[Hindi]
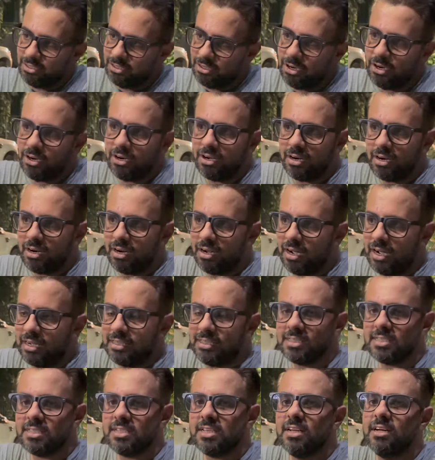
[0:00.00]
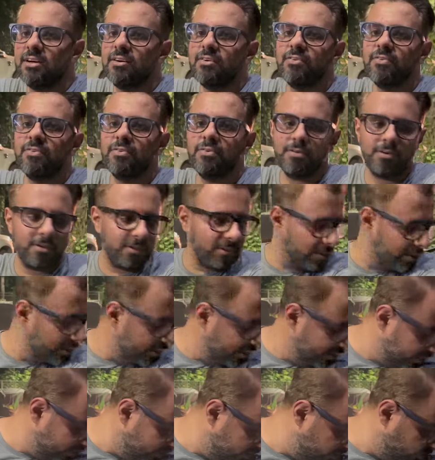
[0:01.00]
और आई जस्ट लव कि
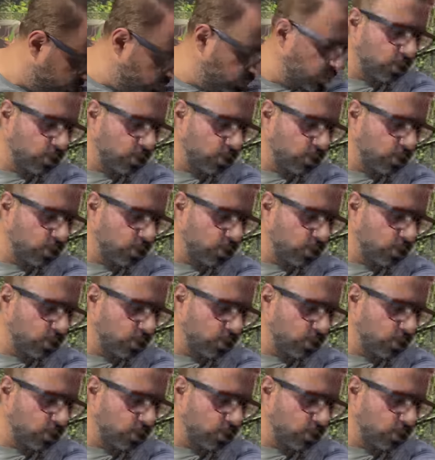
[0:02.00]
जो